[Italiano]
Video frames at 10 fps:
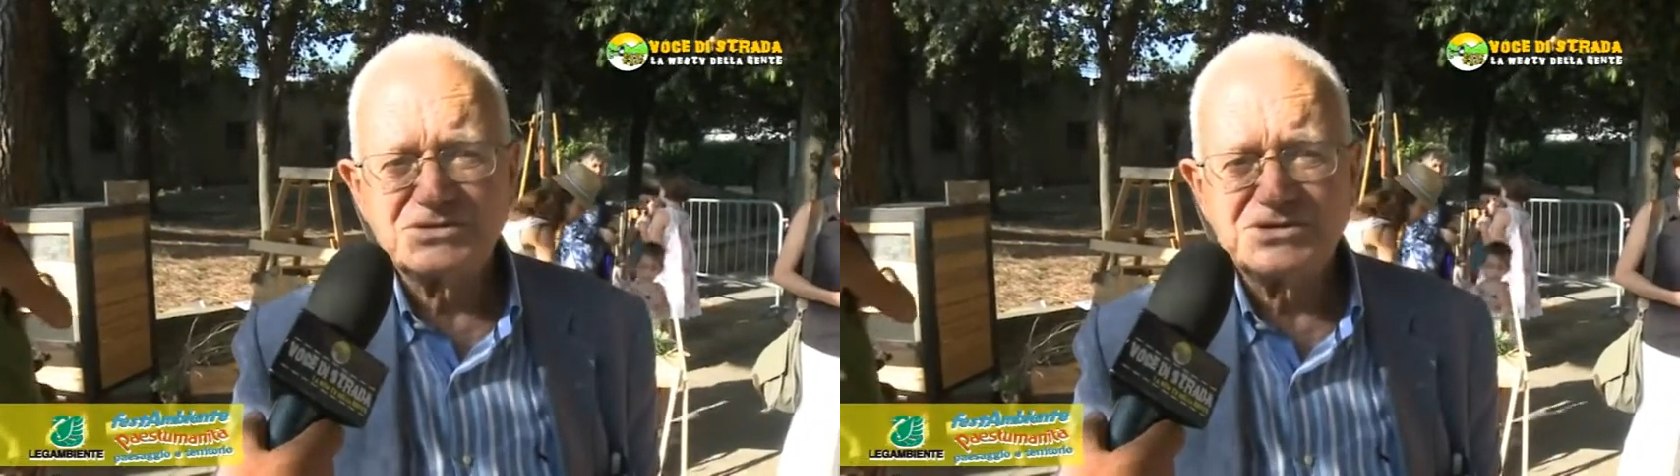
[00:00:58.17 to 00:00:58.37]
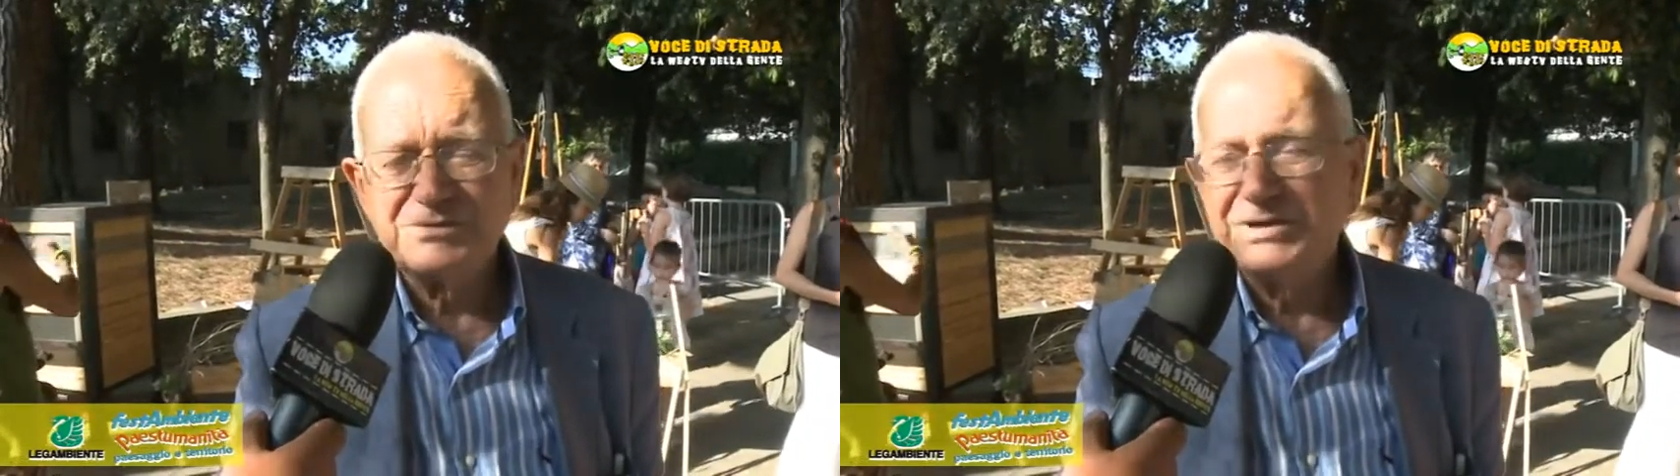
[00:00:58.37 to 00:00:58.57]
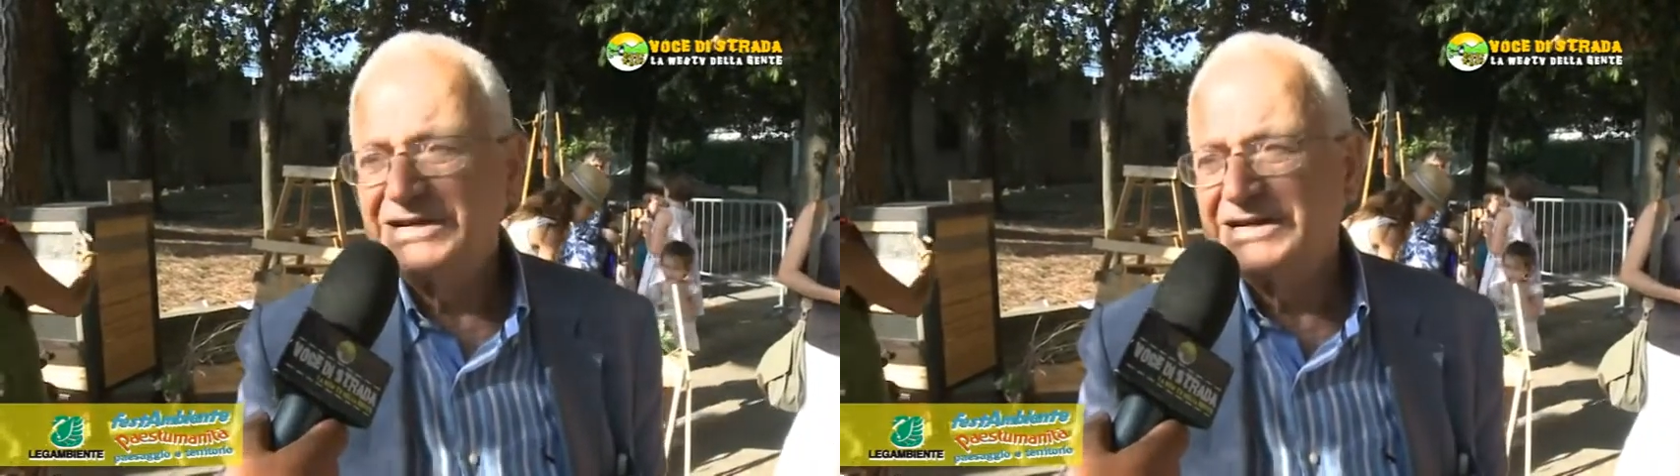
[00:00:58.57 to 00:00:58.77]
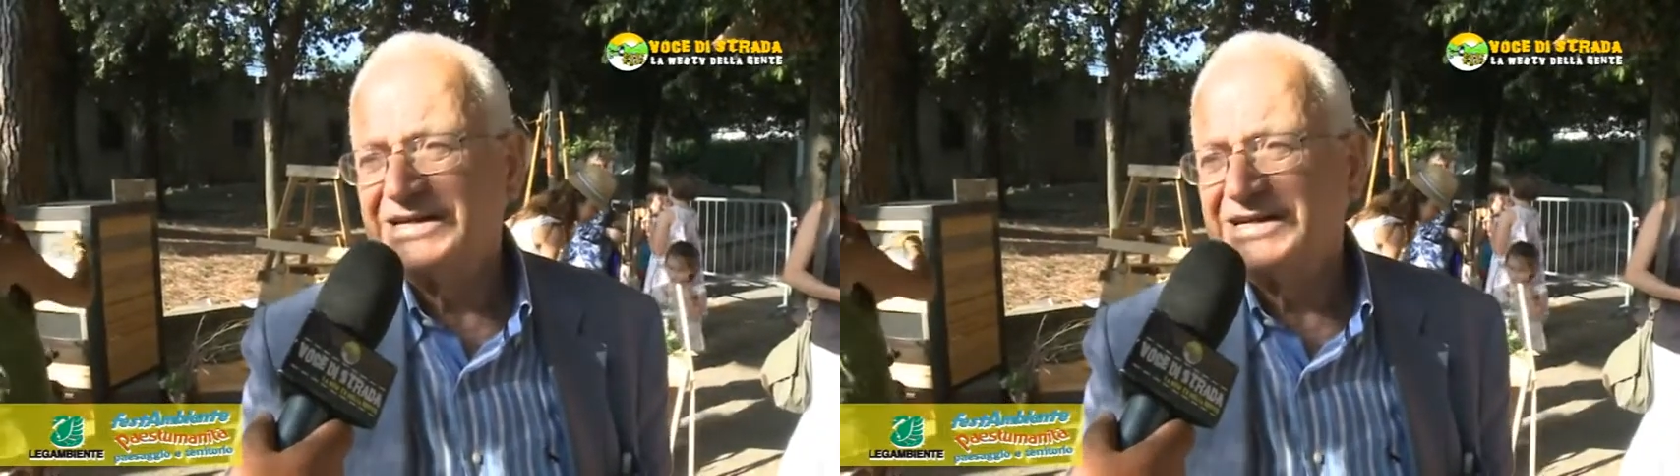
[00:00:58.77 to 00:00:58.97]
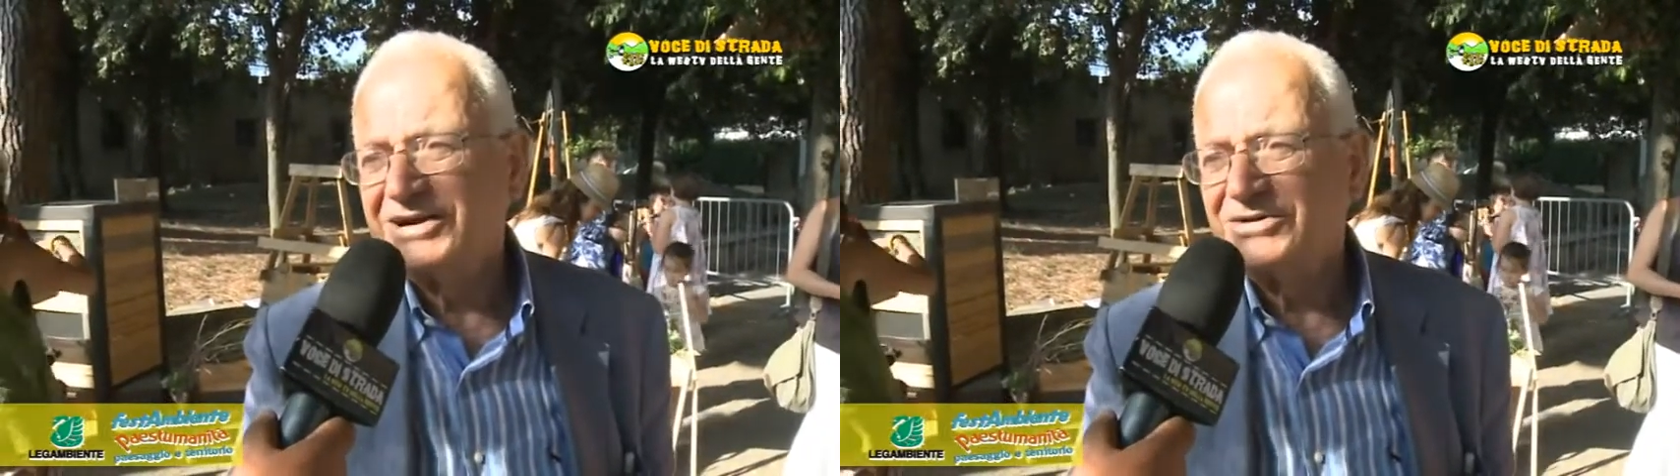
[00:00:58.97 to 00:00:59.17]
siamo, in
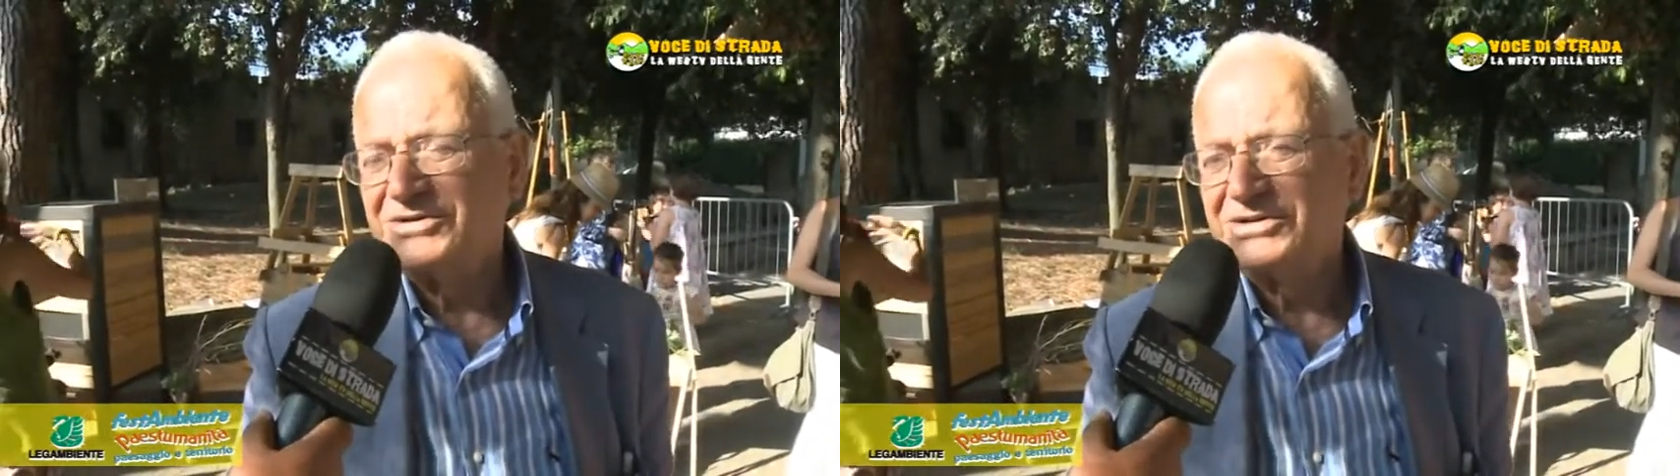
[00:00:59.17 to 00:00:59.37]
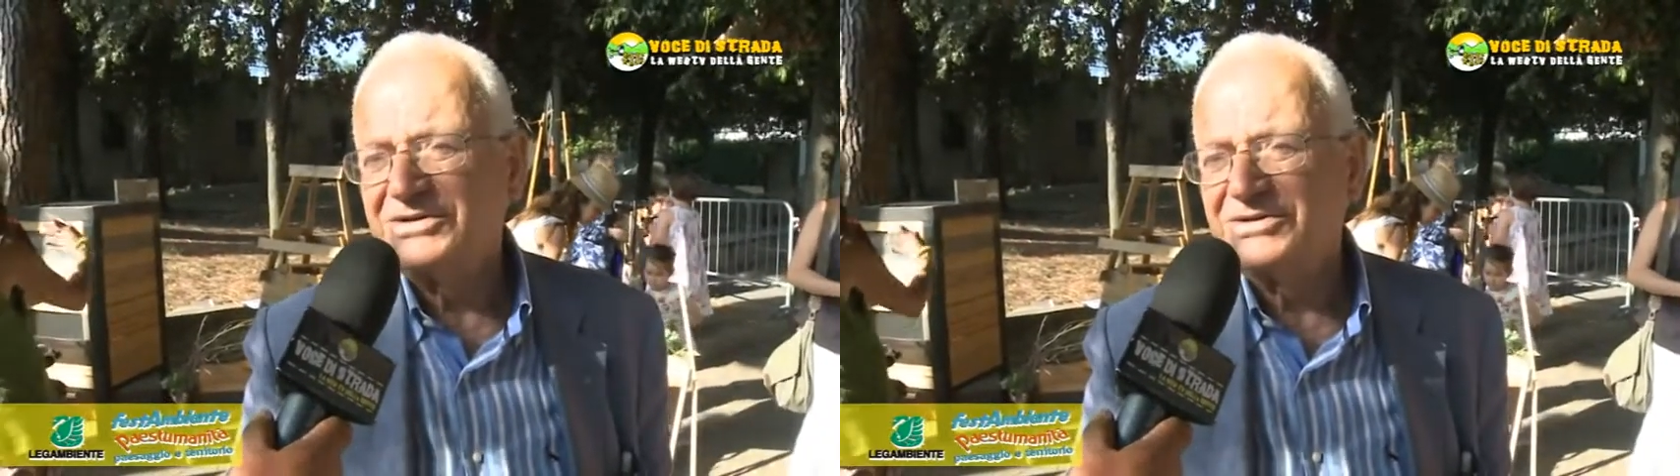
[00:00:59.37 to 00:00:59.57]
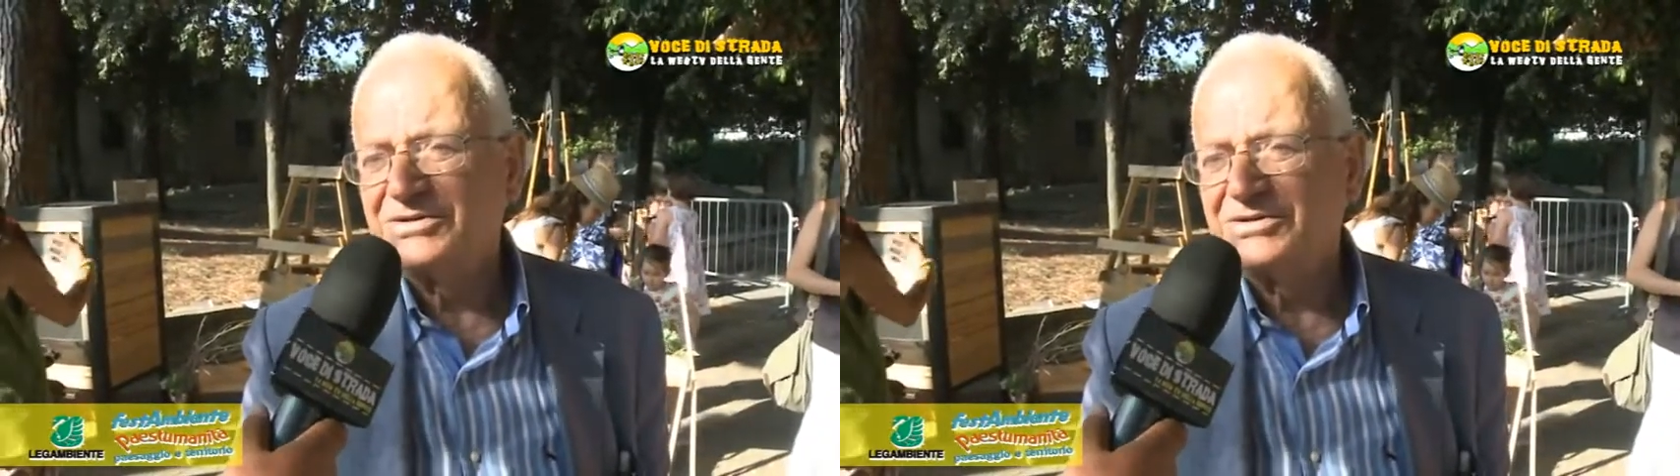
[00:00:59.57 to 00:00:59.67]
linea con,